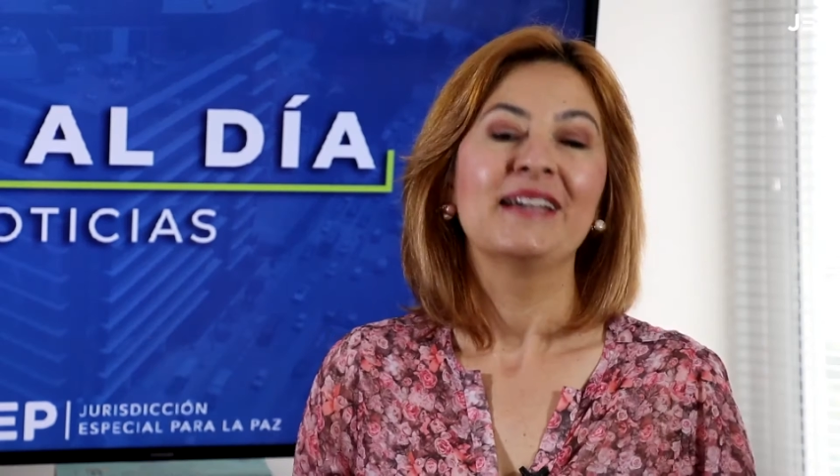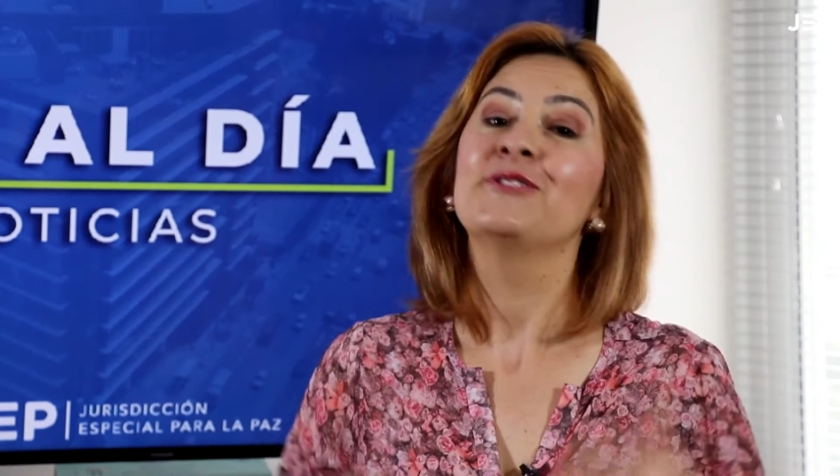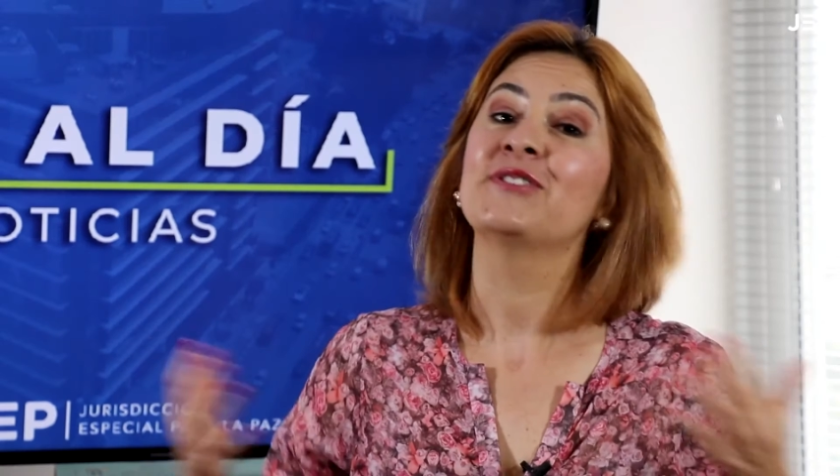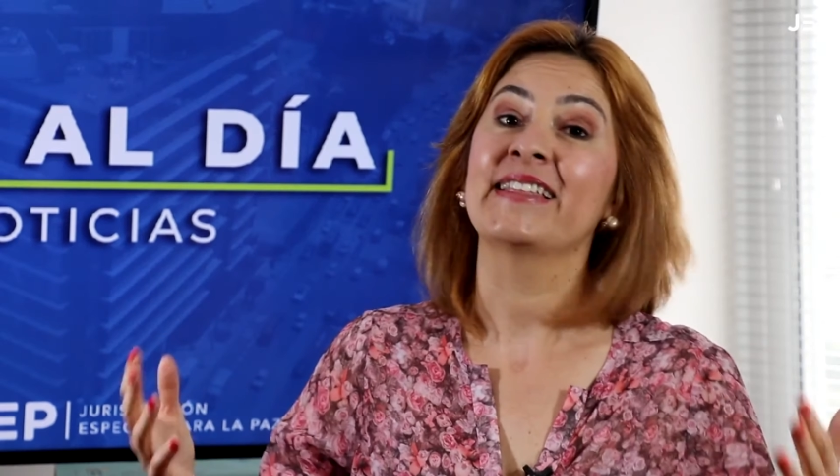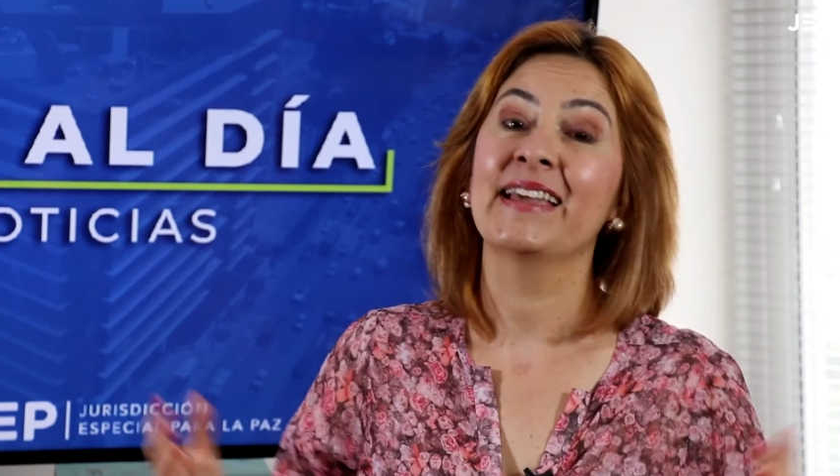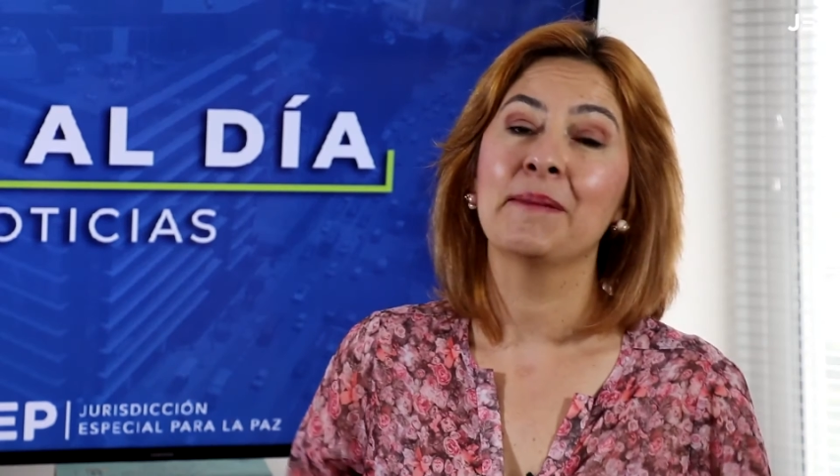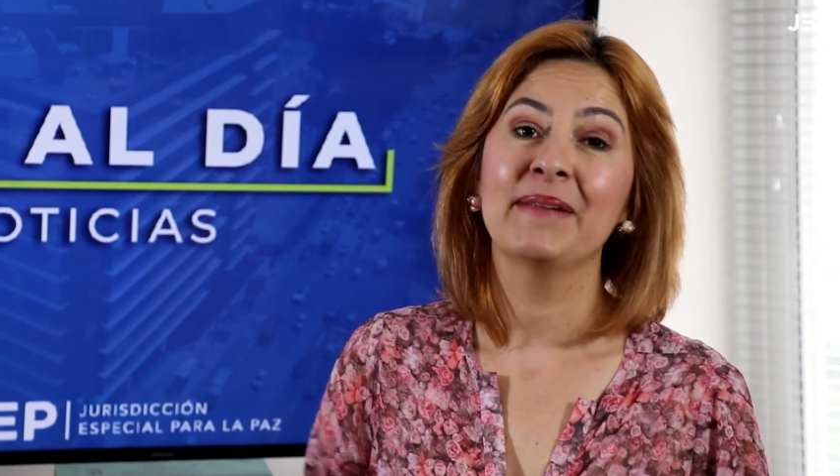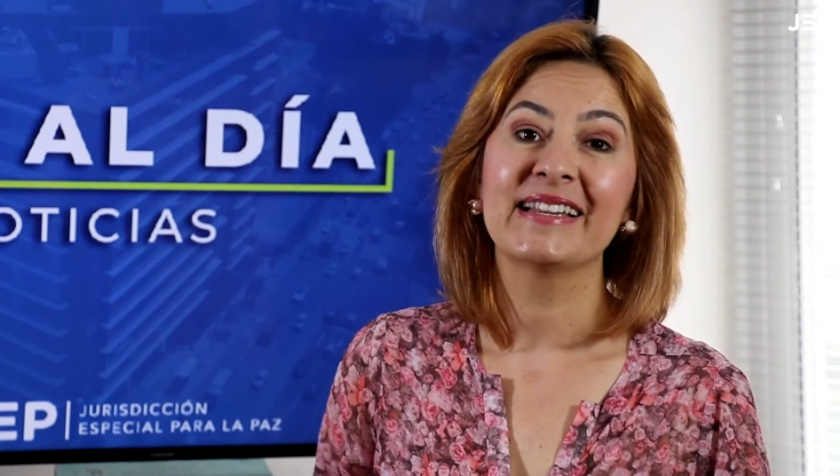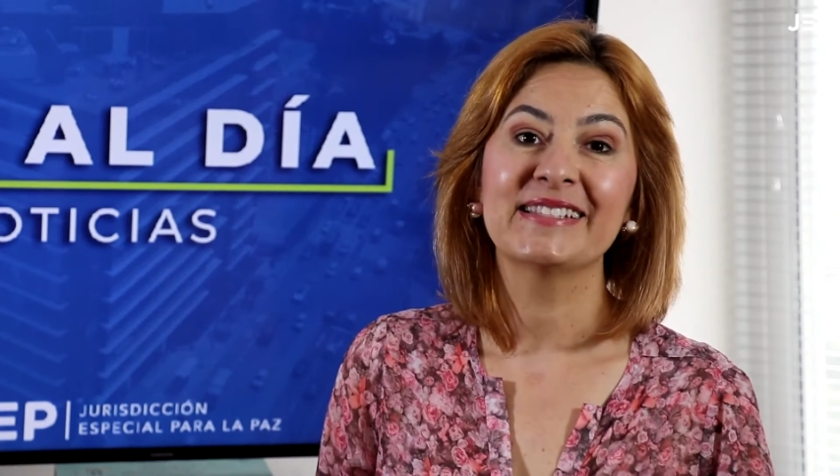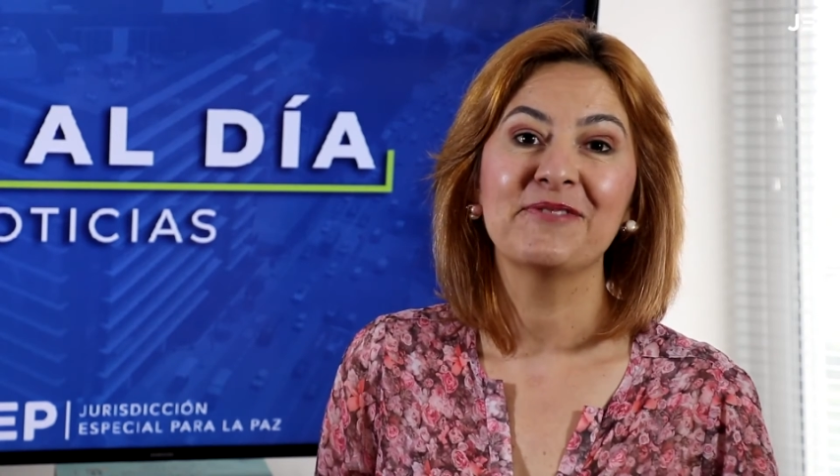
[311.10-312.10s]
Si usted quiere
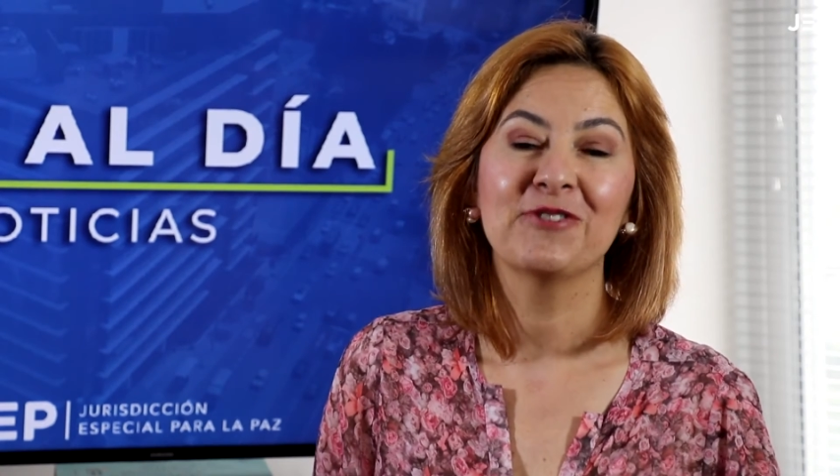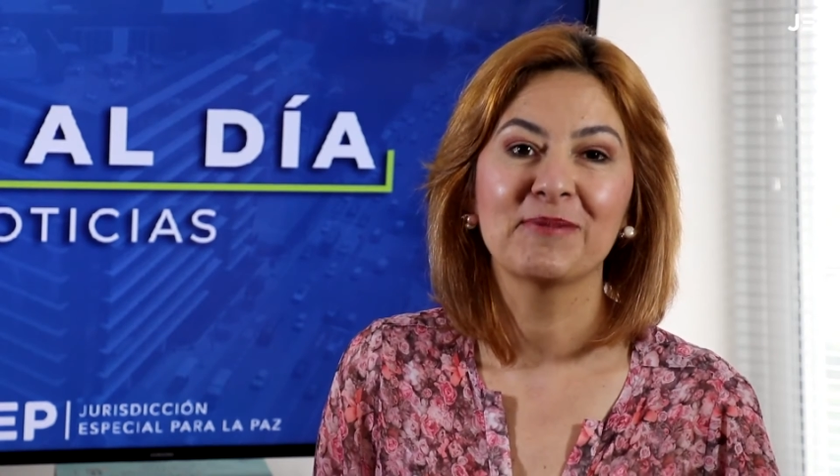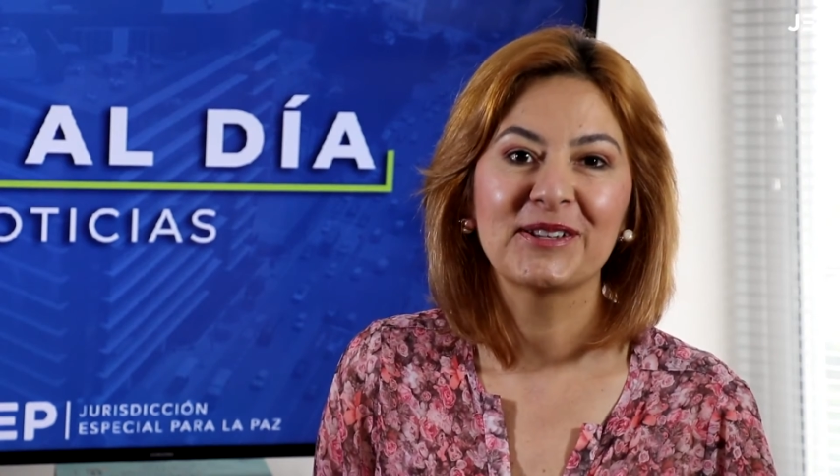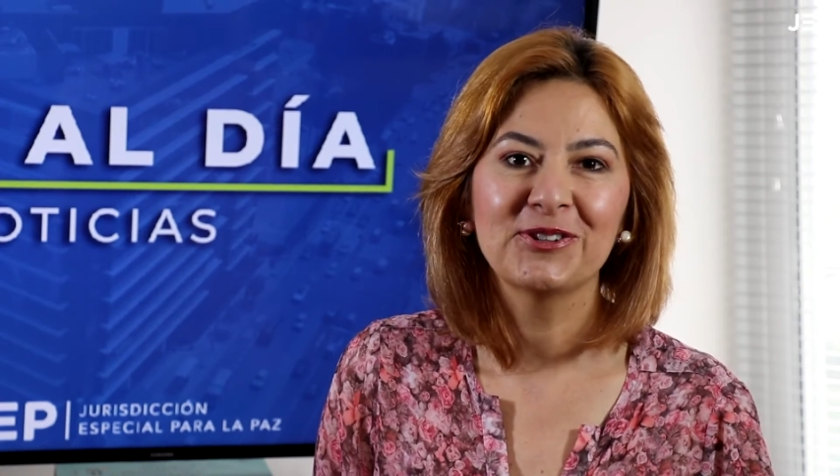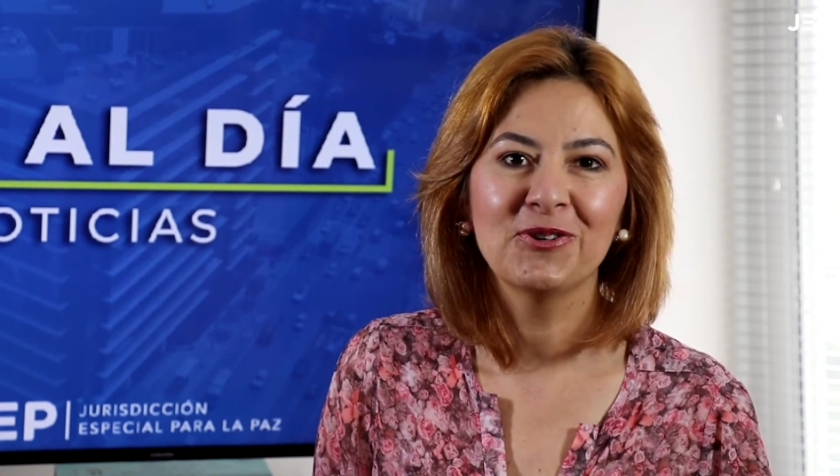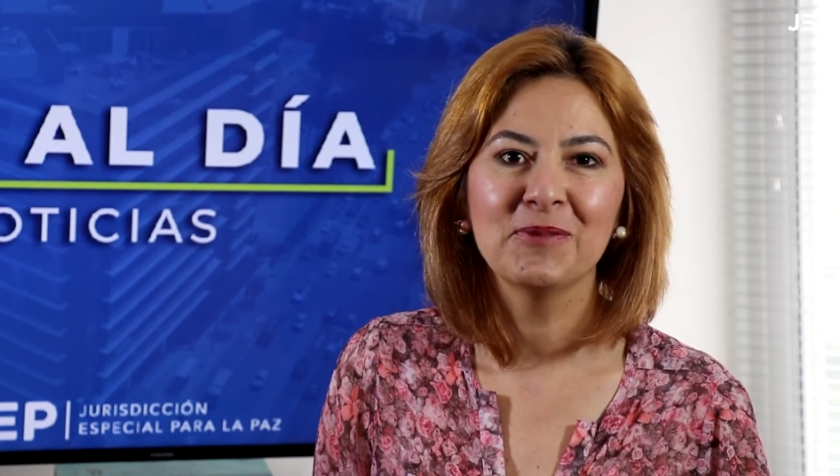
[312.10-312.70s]
ampliar esta información,